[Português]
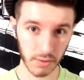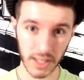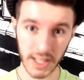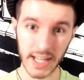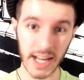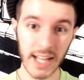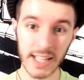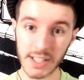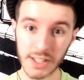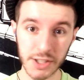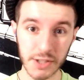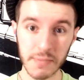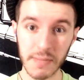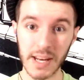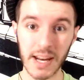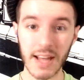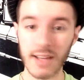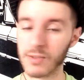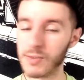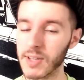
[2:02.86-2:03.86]
tem nada de
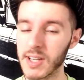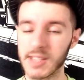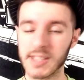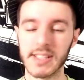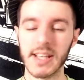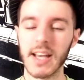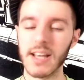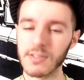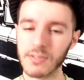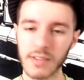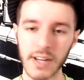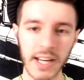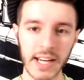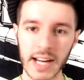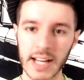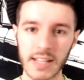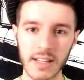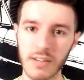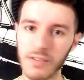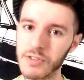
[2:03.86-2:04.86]
melaço em excesso, nem
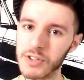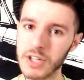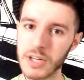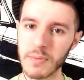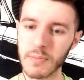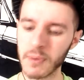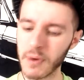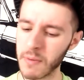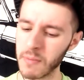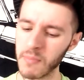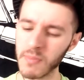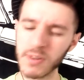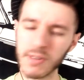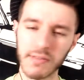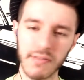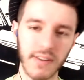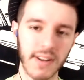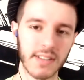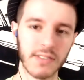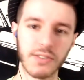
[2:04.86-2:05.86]
nada do tipo, é muito
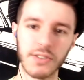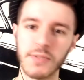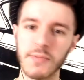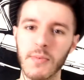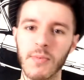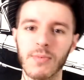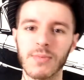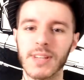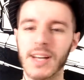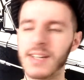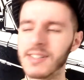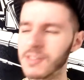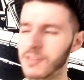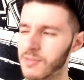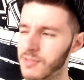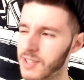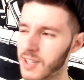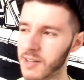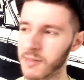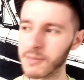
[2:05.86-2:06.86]
fácil de montar, você
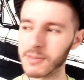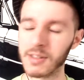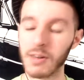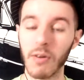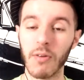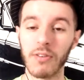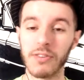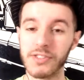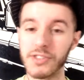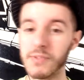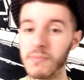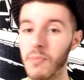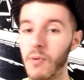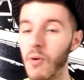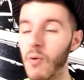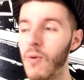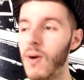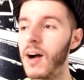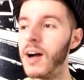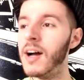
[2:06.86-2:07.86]
consegue montar roche
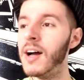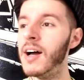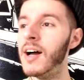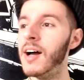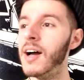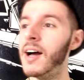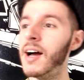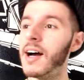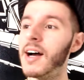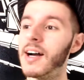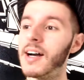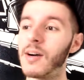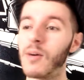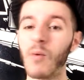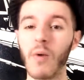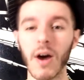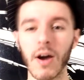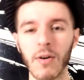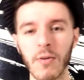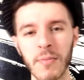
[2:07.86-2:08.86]
boa. Uh,
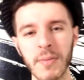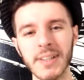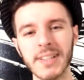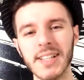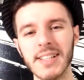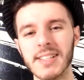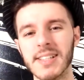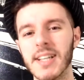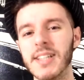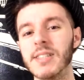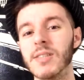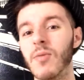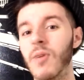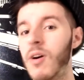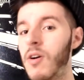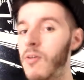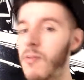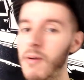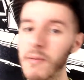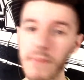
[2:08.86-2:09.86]
o aroma da essência é um
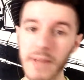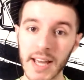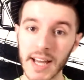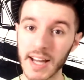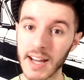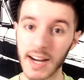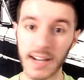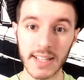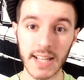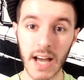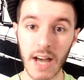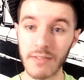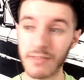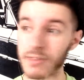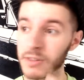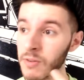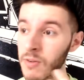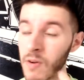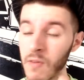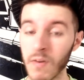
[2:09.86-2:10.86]
aroma bem agradável,
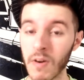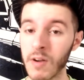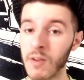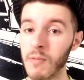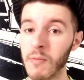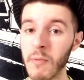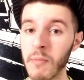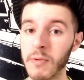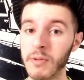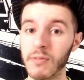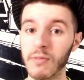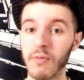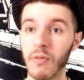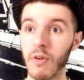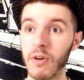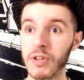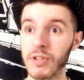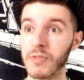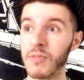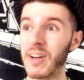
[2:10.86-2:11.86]
não é um aroma muito
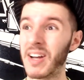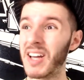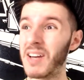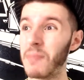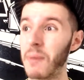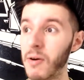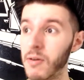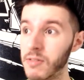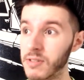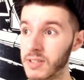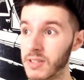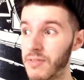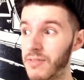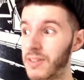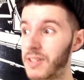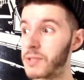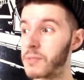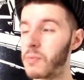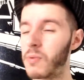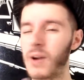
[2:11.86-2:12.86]
forte, não é aquele bagulho que você
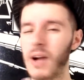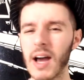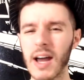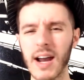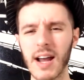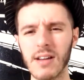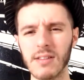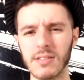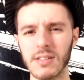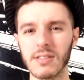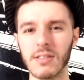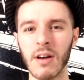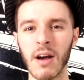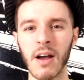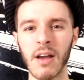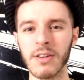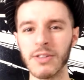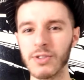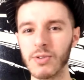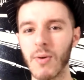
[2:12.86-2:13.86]
fica tipo, caralho, isso que dá uma
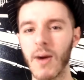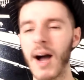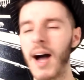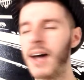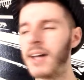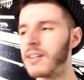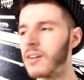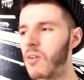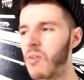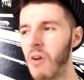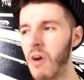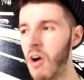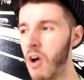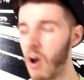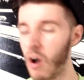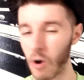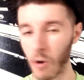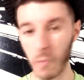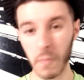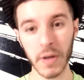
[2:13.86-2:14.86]
enjoada ou,
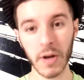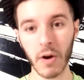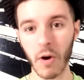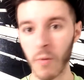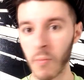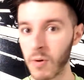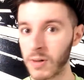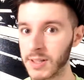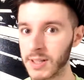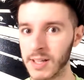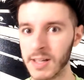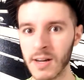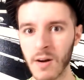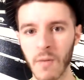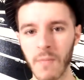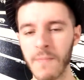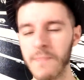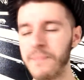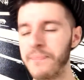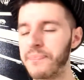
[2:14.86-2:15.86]
ou me incomoda,
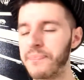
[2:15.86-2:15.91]
não.